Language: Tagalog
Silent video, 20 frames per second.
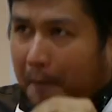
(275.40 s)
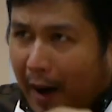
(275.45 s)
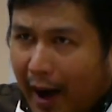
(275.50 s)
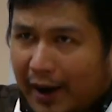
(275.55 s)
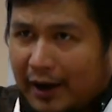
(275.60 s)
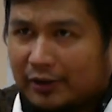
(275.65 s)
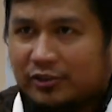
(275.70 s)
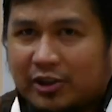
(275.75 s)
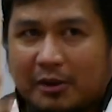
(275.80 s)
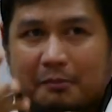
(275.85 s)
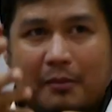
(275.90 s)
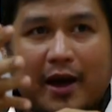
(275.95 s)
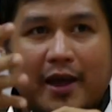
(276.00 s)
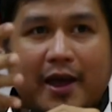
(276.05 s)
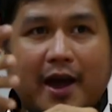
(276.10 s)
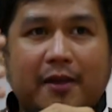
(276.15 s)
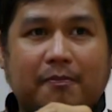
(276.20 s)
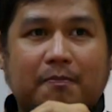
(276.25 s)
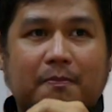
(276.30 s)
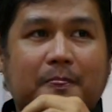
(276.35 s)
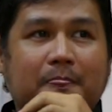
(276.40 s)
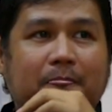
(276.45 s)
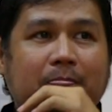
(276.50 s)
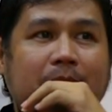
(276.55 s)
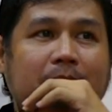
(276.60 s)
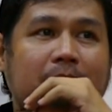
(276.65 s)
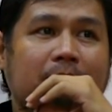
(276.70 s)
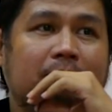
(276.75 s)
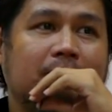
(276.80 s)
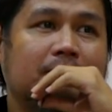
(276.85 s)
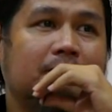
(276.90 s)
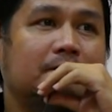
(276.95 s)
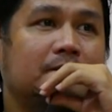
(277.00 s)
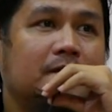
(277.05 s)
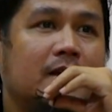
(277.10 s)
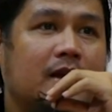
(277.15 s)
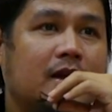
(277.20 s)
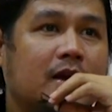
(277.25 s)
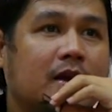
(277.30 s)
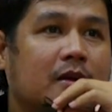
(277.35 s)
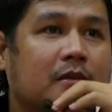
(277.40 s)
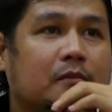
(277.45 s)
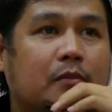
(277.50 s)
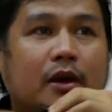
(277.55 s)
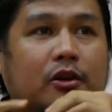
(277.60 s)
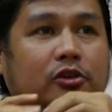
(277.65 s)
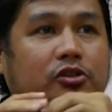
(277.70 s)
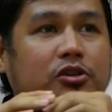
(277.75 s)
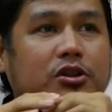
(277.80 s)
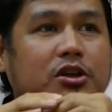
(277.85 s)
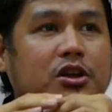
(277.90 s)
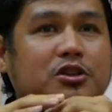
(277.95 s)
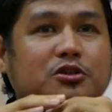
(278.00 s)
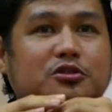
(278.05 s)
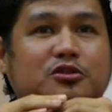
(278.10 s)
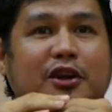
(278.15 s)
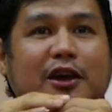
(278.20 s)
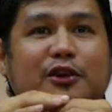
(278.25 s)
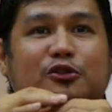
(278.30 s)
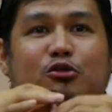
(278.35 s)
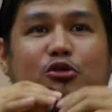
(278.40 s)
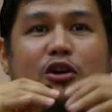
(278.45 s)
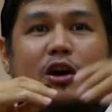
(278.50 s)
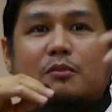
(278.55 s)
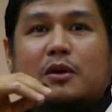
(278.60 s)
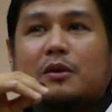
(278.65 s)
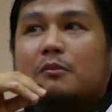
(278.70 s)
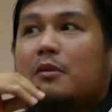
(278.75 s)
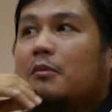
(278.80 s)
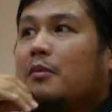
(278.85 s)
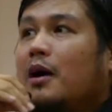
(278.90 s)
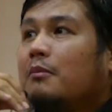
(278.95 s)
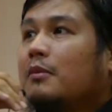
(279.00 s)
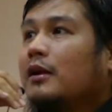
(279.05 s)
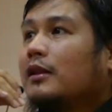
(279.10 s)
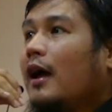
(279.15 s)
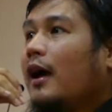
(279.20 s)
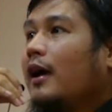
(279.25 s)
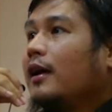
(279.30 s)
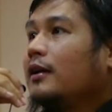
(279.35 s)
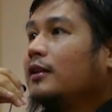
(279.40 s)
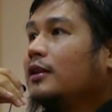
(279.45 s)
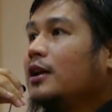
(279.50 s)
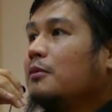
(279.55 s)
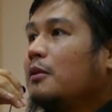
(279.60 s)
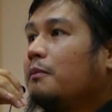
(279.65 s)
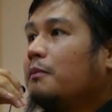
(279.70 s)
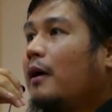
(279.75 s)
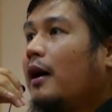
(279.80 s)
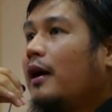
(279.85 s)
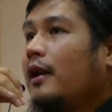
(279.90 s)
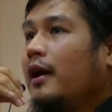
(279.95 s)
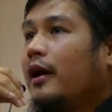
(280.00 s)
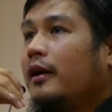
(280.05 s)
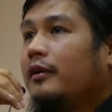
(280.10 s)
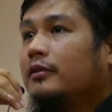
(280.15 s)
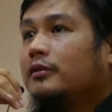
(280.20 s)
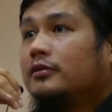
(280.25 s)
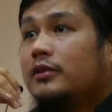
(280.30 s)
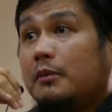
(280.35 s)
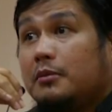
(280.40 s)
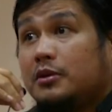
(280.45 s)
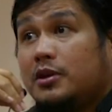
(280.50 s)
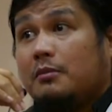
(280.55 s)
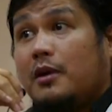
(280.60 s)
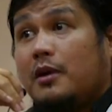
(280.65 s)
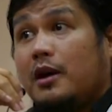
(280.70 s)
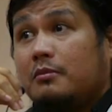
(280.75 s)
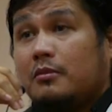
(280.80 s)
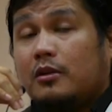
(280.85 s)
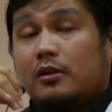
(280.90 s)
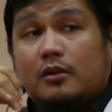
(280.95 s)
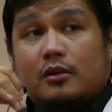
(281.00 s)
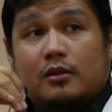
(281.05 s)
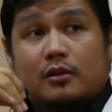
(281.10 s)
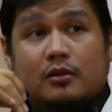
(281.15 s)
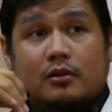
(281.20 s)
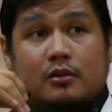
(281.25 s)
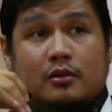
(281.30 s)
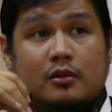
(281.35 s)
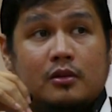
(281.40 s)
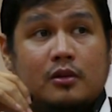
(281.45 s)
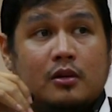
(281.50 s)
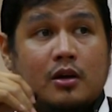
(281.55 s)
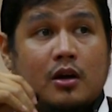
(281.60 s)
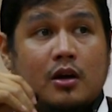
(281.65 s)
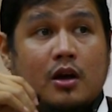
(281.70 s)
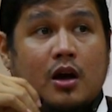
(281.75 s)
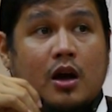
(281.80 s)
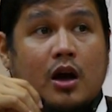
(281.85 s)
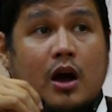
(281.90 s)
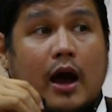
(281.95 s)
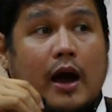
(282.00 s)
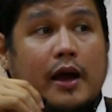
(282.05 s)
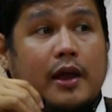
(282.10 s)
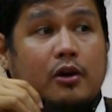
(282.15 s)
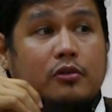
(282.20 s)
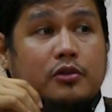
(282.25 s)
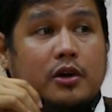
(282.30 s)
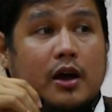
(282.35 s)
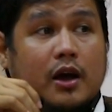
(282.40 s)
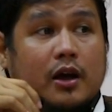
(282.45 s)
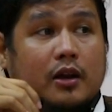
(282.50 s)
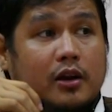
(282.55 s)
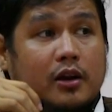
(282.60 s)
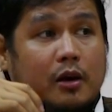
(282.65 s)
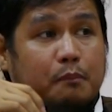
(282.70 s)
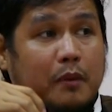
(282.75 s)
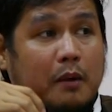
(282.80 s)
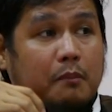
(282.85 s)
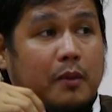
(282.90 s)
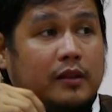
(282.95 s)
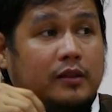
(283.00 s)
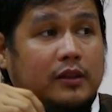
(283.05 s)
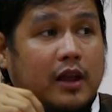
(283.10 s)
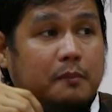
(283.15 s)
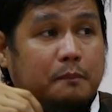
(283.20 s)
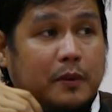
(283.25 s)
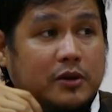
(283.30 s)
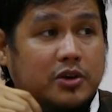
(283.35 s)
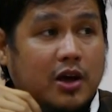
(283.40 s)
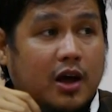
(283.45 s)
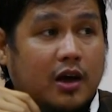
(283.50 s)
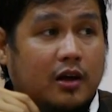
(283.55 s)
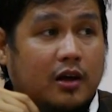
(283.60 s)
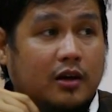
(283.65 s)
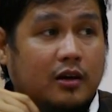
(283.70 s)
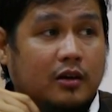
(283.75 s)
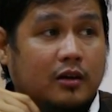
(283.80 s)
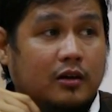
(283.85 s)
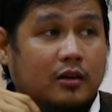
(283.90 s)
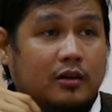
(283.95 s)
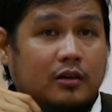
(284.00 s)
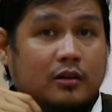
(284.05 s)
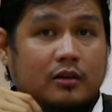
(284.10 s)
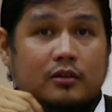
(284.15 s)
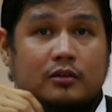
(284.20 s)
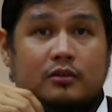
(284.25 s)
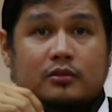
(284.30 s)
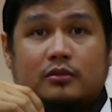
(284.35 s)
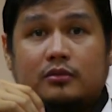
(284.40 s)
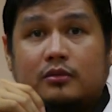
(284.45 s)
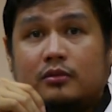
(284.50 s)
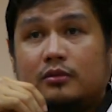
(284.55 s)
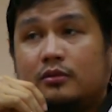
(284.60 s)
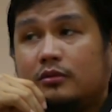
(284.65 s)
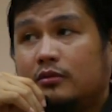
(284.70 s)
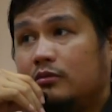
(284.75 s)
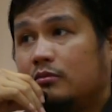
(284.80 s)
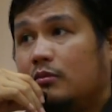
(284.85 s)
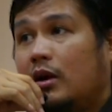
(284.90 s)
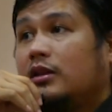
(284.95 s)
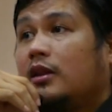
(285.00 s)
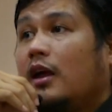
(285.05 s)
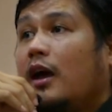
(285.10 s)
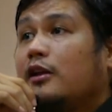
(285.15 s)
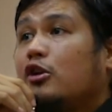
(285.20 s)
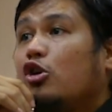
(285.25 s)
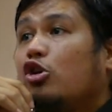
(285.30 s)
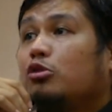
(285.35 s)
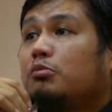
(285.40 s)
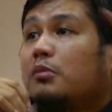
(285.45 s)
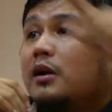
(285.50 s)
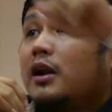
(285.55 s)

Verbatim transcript: para sa bayan. Pero si Jesus Christ, nung gabing mamamatay, hindi mapakali. Sabi sa Bible, ayaw niya, nagpabantay pa siya. Bantayan niyo ako